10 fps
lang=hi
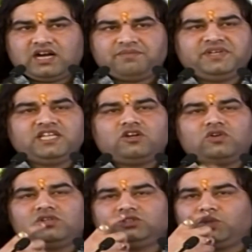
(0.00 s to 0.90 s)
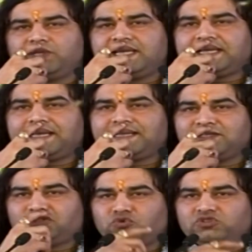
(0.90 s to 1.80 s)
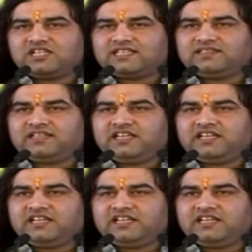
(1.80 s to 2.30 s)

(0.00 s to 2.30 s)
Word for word: अमीर लोग तो ये कह के छूट जाते